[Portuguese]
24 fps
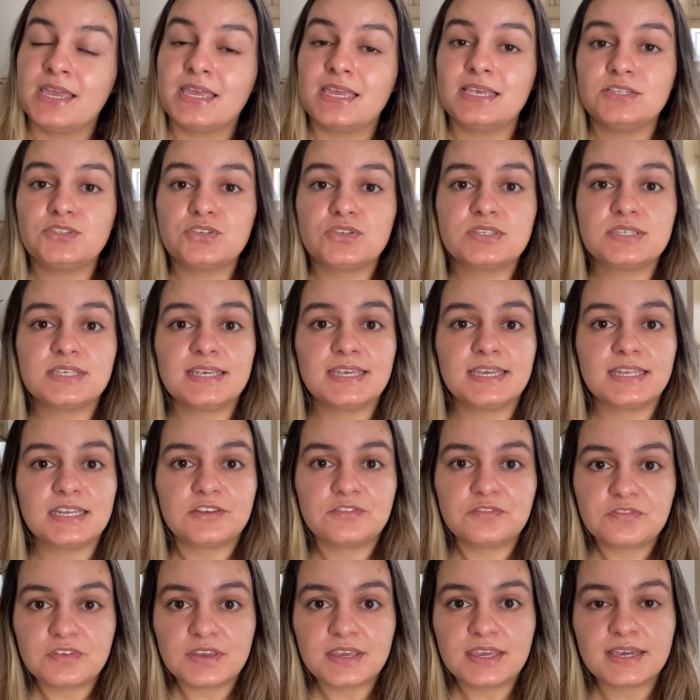Isso
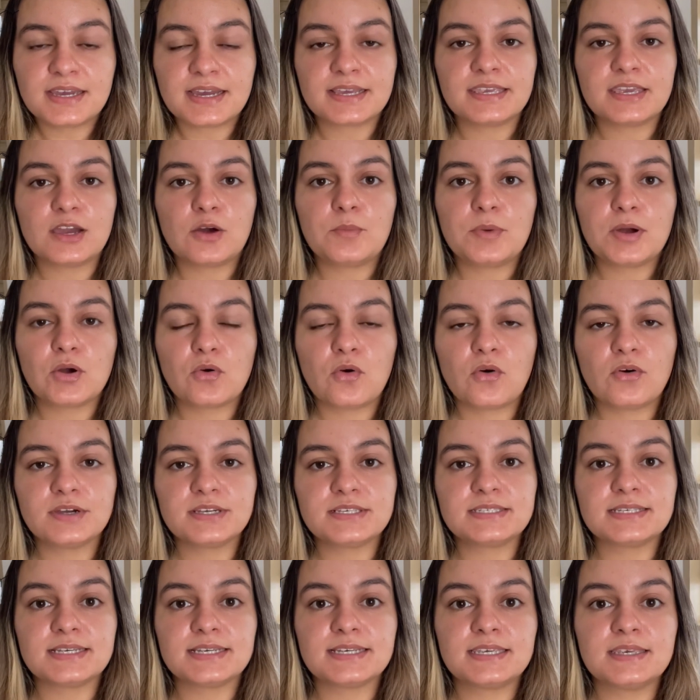significa que é uma
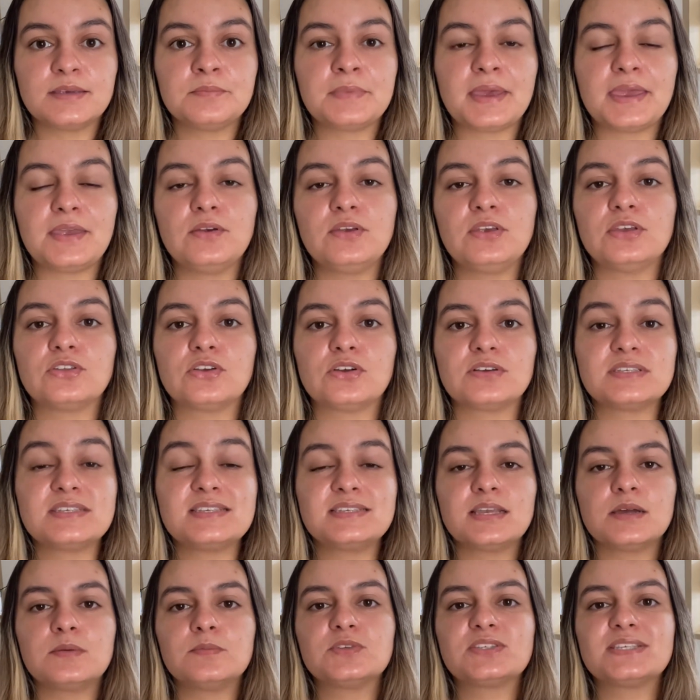coisa que meio que nós
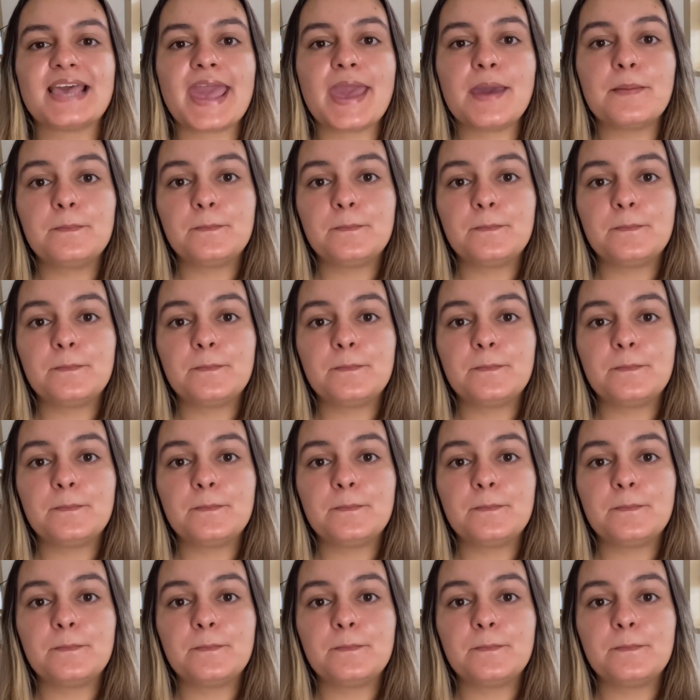estamos